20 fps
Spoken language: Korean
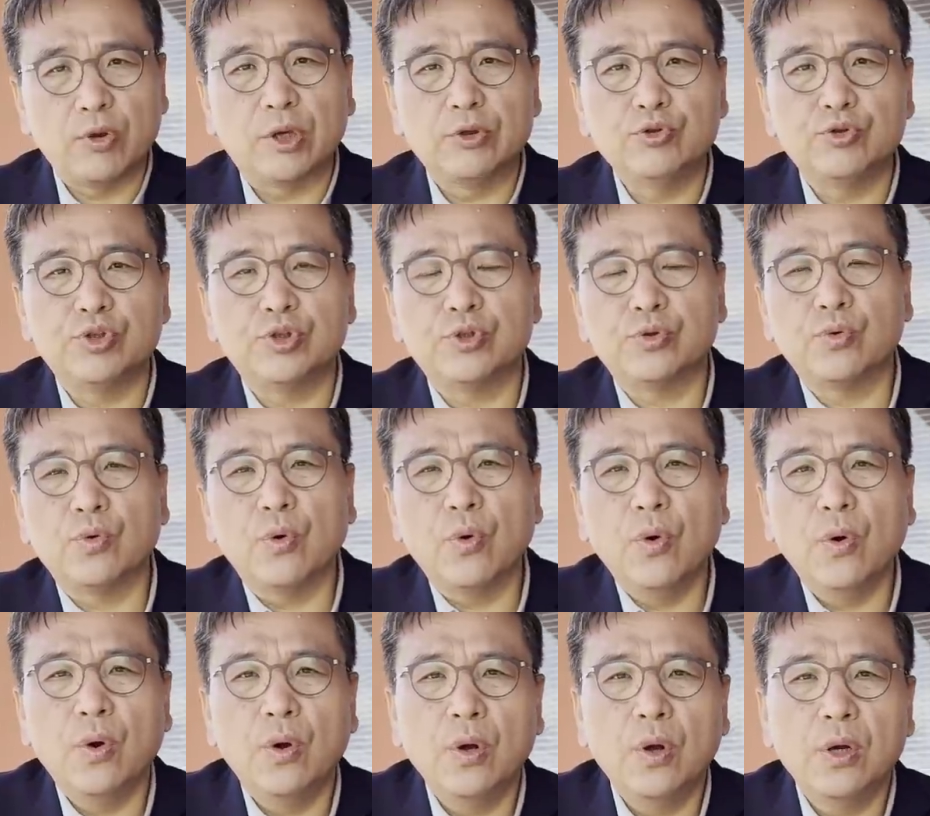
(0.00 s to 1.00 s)
해주시고
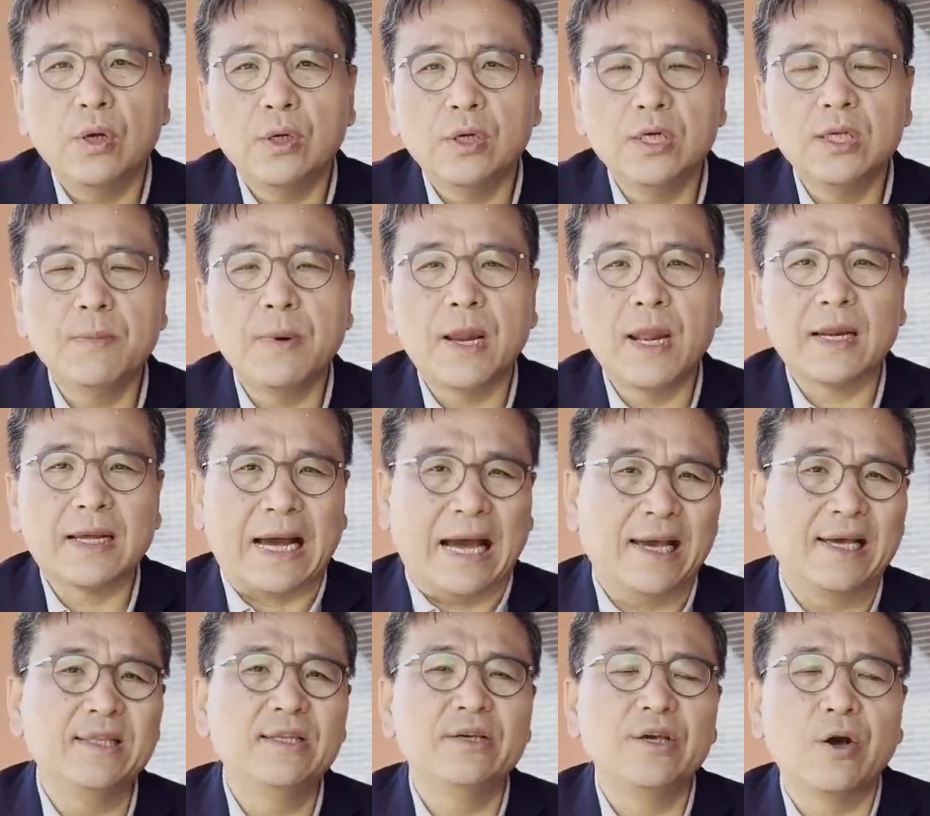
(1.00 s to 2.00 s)
흔히 말하는
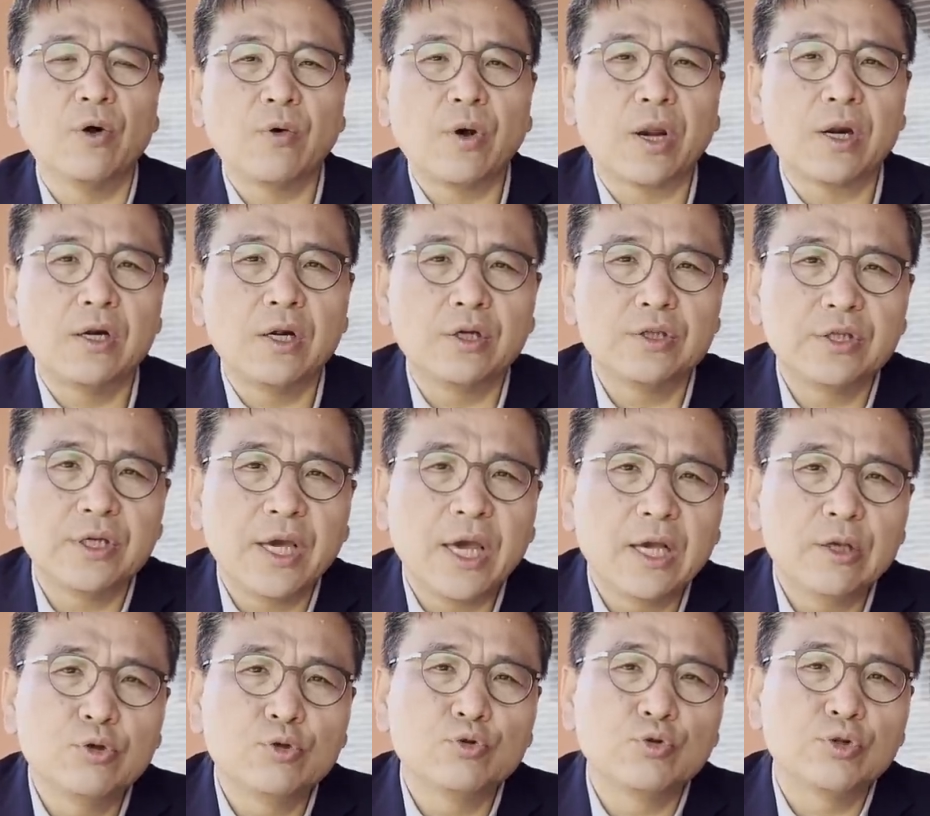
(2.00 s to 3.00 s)
가이드의 역할을 현재
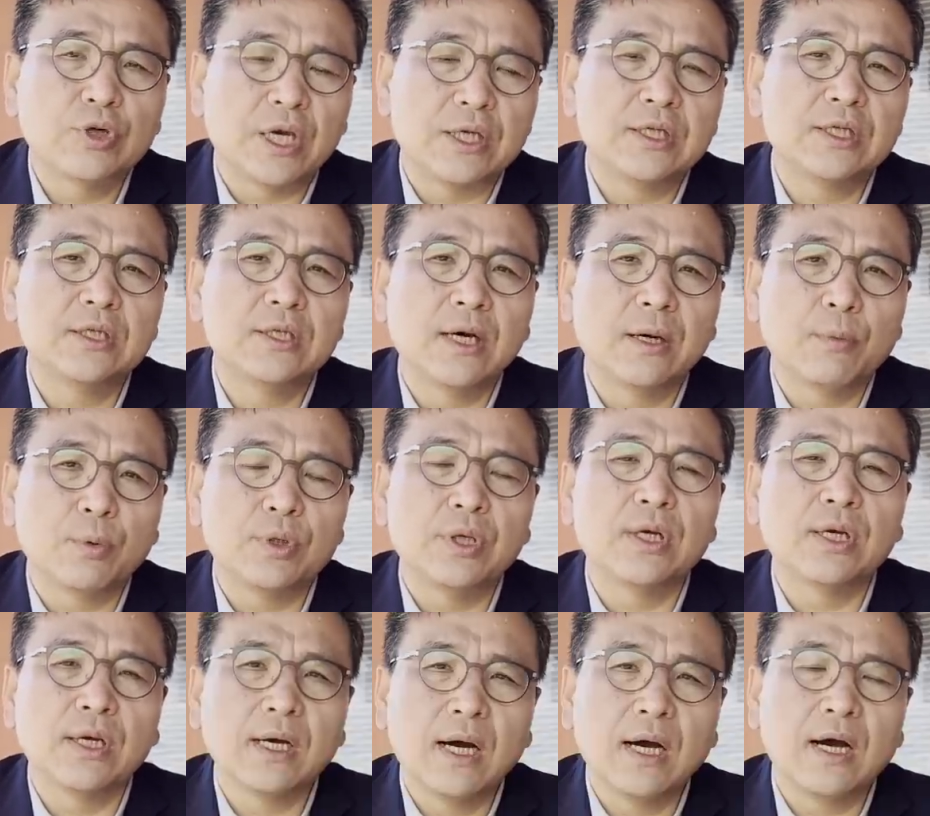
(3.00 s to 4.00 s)
해주고 계시다
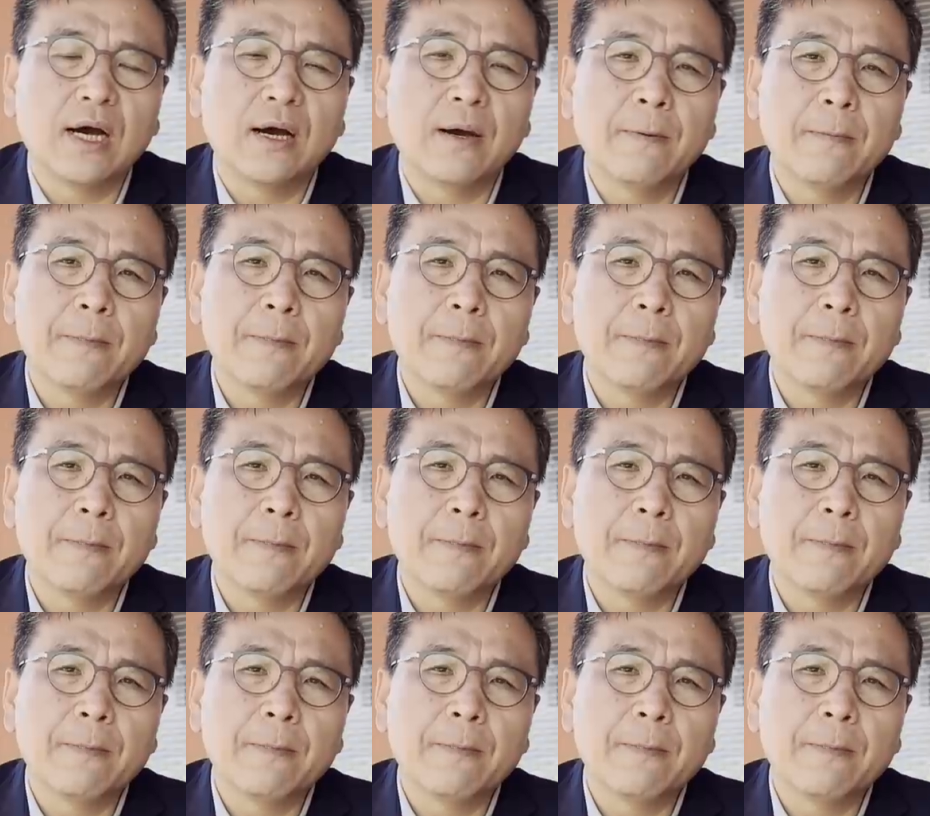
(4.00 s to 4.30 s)
보니까